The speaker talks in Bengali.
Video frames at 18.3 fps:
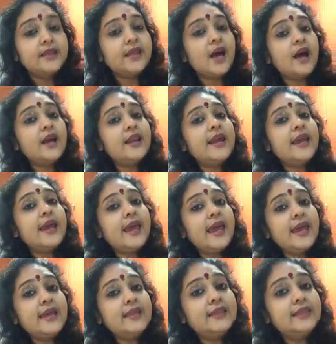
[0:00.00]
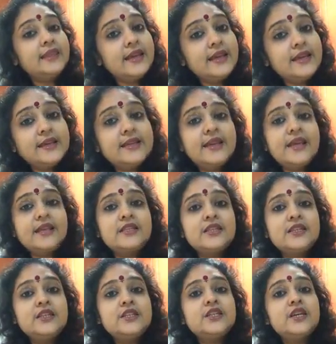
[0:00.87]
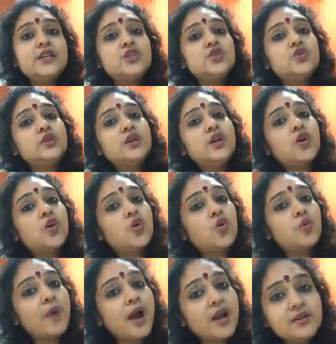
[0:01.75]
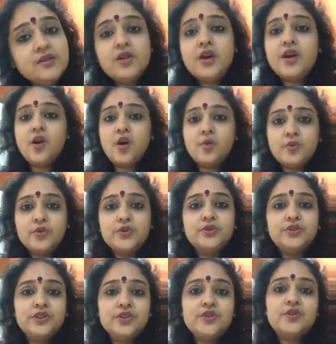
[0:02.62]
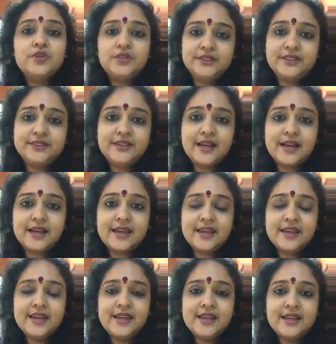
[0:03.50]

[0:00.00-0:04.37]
তাহলে এই তিনটে জিনিসের যদি ক্রমান্বয়ে অবনতি ঘটতে থাকে